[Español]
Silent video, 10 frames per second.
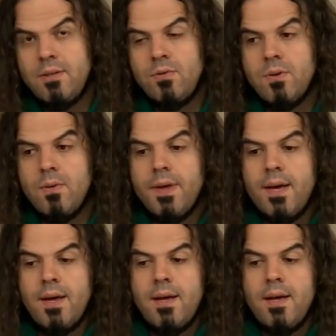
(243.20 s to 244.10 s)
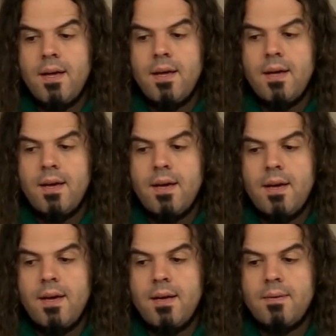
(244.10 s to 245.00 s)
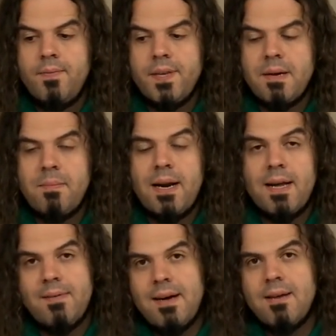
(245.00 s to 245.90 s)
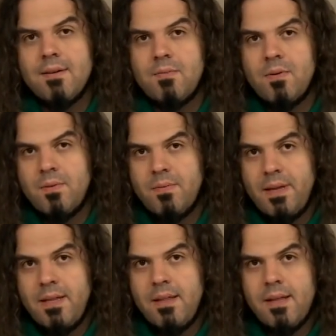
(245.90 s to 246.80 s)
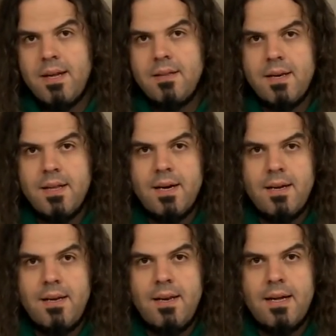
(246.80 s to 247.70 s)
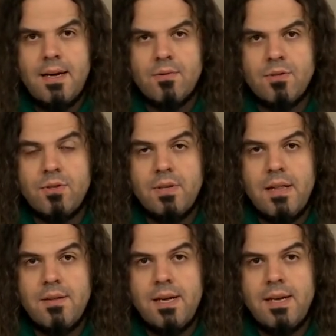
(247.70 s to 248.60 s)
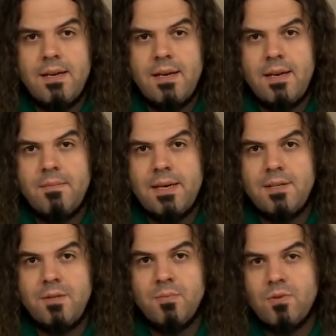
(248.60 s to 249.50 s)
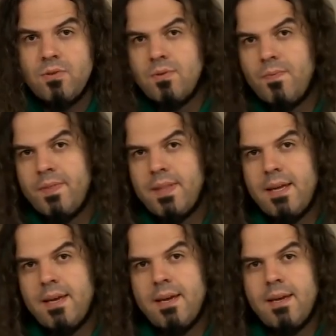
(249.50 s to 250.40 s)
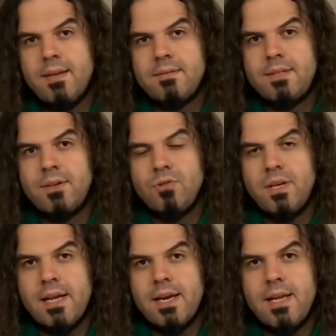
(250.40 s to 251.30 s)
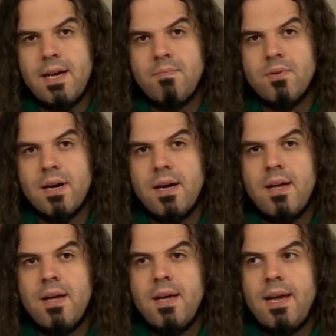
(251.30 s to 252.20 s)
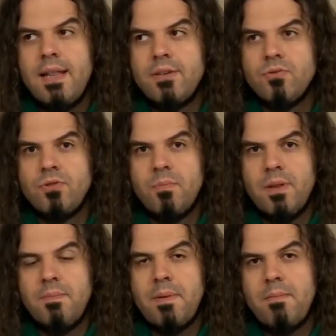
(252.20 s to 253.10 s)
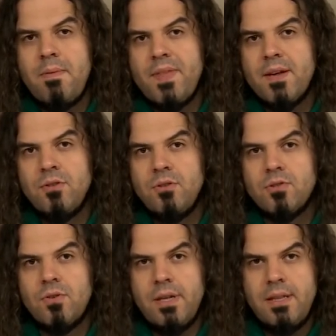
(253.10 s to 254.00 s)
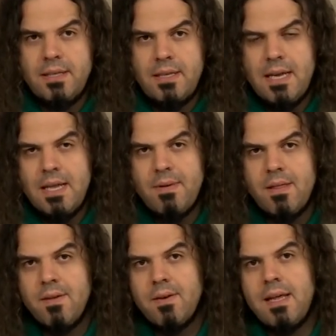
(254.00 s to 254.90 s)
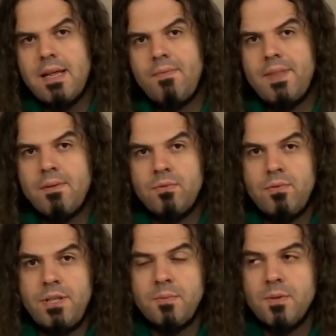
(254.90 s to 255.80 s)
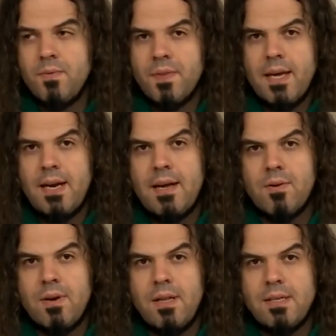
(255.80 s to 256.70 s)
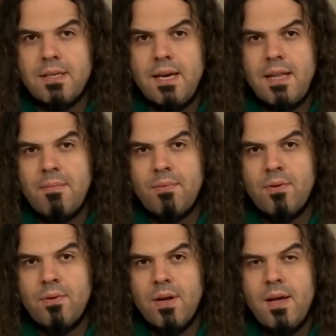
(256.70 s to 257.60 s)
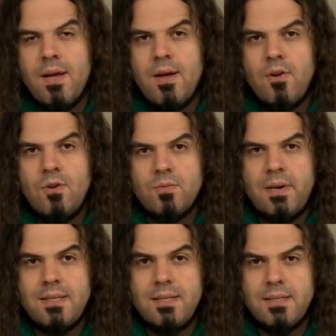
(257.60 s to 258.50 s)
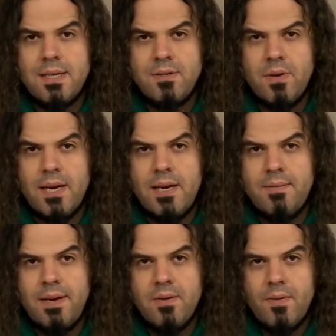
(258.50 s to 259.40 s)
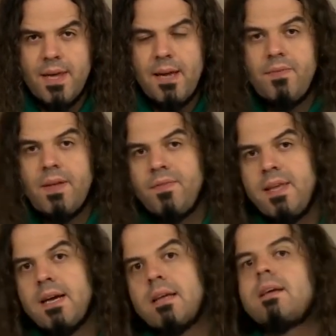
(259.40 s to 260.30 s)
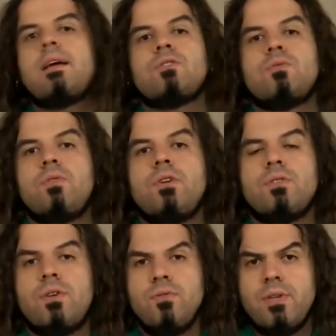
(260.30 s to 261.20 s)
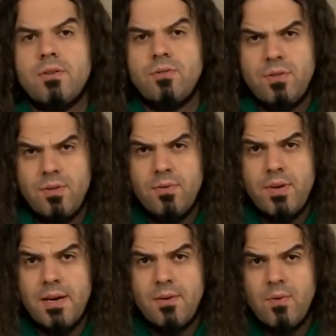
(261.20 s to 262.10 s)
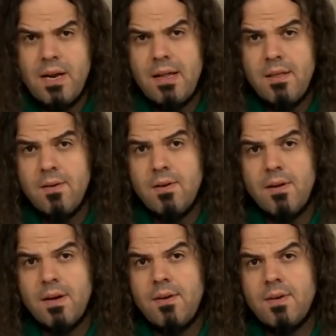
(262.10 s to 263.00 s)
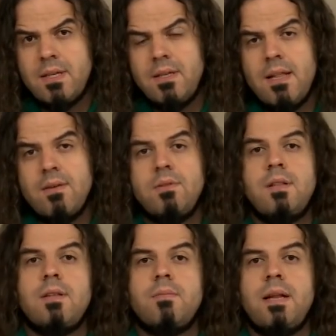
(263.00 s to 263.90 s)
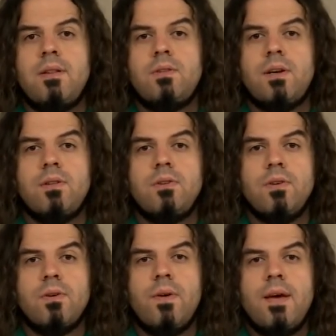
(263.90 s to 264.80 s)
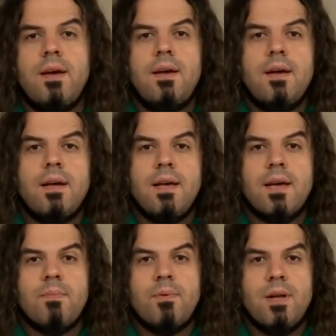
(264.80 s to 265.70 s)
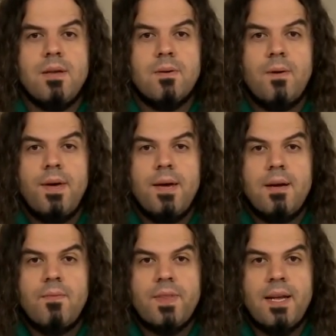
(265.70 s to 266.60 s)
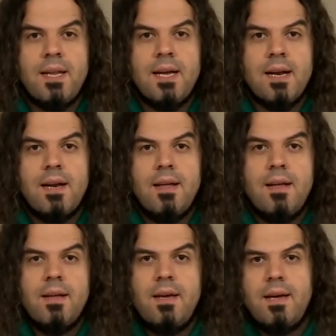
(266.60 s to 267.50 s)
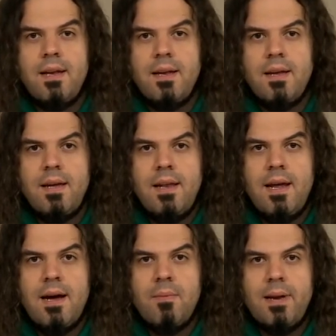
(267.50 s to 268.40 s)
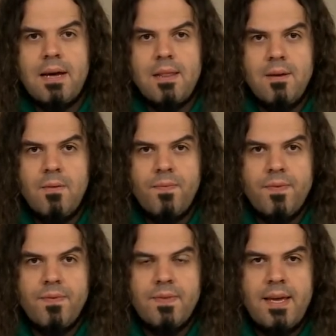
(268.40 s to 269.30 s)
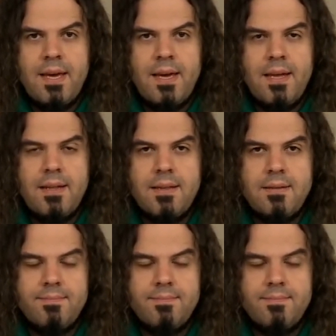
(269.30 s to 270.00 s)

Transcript: título, eh, se marcaba, como bien dice la entrada, la cuestión nacional en el marxismo de, Rusia de aquella época, en la discusión principalmente con dos corrientes. La ya mencionada del bundismo, que era la corriente seguida por los marxistas de origen hebreo que entendían que los judíos de Rusia constituían una nación, aunque no asentada en un determinado territorio, y que por ello tenían eh, la obligación de,